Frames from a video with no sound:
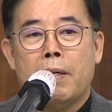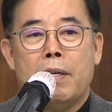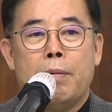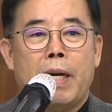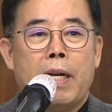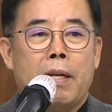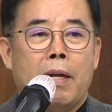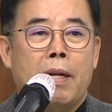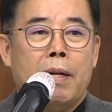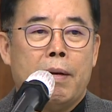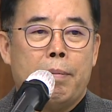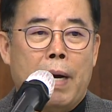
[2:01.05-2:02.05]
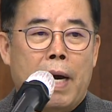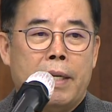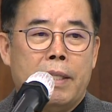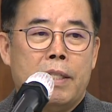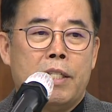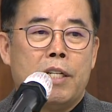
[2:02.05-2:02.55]
얼마나
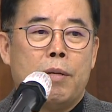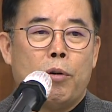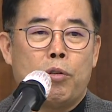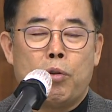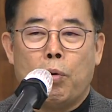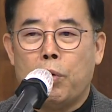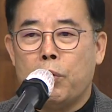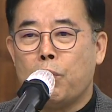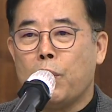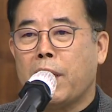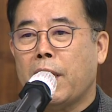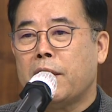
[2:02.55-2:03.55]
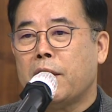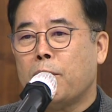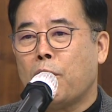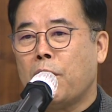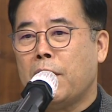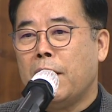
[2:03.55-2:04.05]
많은 정보, 좋은 유익한
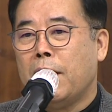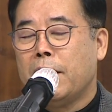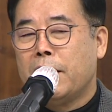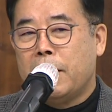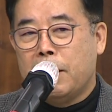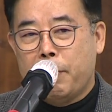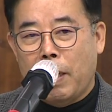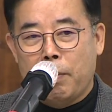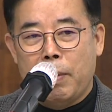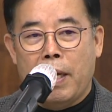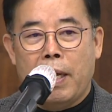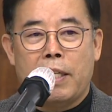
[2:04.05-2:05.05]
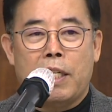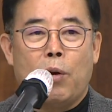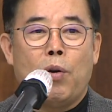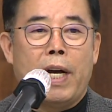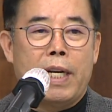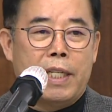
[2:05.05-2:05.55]
정보를 지방민에게
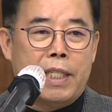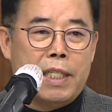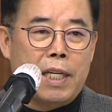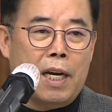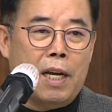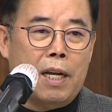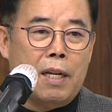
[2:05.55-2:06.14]
제공할 것이냐.